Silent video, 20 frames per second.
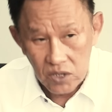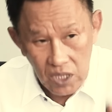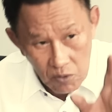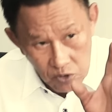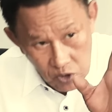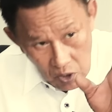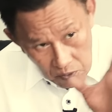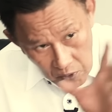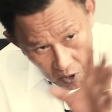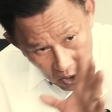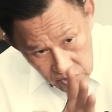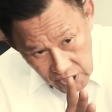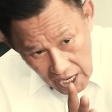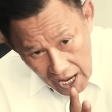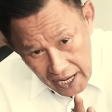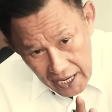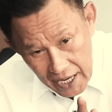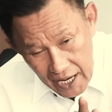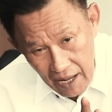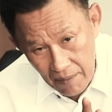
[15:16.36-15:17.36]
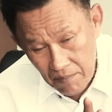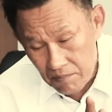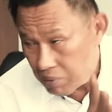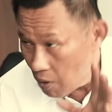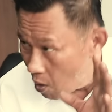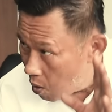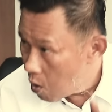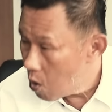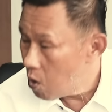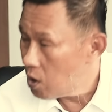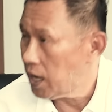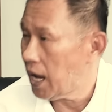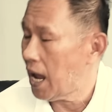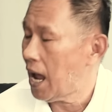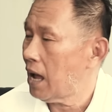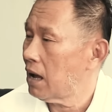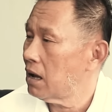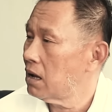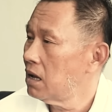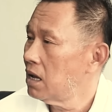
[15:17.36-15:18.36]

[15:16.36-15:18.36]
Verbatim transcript: ท่านผู้ชมต้องเข้าใจนะครับโพเนี่ย